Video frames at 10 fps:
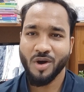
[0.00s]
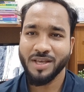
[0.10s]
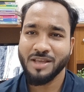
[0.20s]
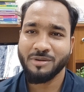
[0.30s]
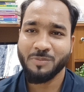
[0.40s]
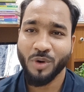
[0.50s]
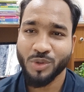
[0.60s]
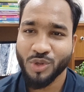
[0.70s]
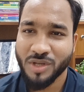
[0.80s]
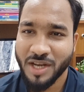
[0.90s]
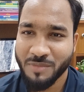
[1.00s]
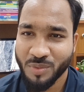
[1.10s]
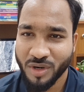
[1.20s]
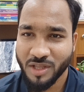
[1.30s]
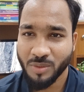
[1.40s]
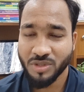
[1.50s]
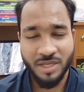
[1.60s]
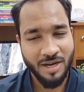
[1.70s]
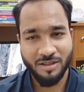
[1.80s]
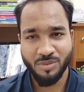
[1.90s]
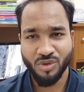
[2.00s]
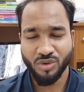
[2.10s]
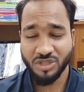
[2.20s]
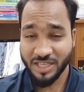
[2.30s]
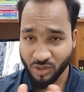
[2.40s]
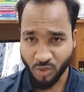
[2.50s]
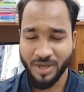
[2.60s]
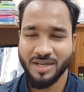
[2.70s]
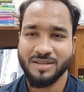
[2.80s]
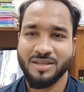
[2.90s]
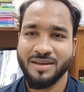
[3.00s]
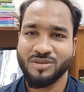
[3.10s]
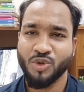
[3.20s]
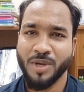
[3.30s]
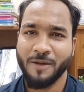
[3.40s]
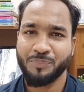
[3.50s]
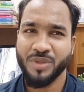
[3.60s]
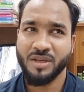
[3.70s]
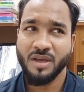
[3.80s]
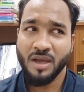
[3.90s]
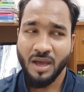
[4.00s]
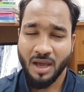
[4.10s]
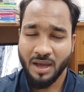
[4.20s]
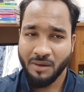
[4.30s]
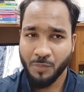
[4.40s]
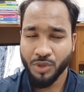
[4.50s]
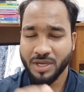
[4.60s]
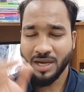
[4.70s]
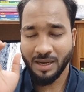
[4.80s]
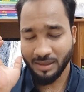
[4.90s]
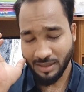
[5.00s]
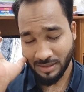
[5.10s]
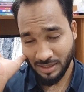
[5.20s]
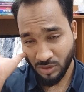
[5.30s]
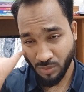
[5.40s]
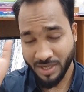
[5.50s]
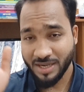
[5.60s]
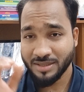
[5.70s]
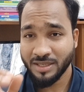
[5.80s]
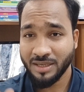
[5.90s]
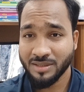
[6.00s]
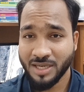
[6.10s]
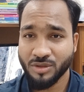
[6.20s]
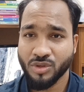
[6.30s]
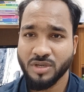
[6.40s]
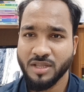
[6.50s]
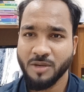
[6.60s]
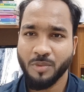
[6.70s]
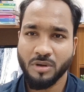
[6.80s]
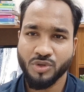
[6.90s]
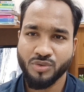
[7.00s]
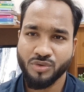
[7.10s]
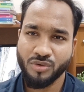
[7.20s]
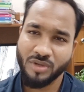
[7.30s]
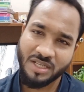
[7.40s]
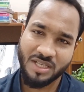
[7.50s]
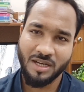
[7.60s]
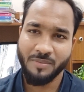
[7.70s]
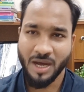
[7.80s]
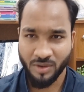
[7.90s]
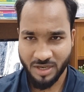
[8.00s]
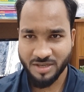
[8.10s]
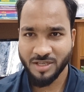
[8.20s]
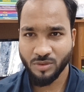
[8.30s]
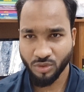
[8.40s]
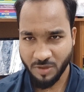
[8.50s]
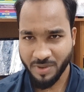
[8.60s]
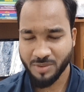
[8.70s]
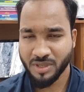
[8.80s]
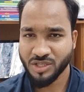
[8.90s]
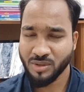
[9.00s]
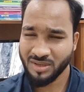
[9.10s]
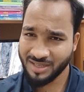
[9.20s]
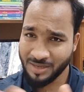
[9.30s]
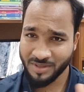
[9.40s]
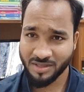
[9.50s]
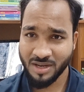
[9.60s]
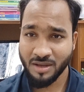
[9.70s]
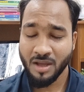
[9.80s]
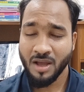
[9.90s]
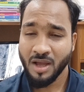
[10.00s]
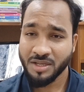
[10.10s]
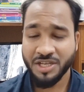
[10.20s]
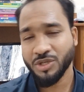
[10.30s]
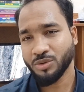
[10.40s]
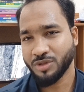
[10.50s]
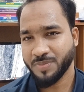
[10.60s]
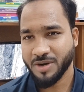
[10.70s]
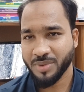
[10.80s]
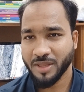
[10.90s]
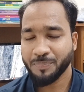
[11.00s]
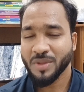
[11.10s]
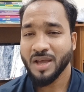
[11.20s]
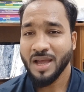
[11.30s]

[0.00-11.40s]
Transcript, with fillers: নিতে হয় নেওয়ার পদ্ধতিটা আমি বলে দেবো শিক্ষার্থীবৃন্দ যে সময়টা আছে এই সময় আপনি পরীক্ষার যে সময়টা আছে সাজেশনটা নিয়ে পড়াশুনো করুন ইনশাল্লাহ ভালো একটা রেজাল্ট করতে পারবেন আশা করি সিলেবাসটা শেষ করতে পারবেন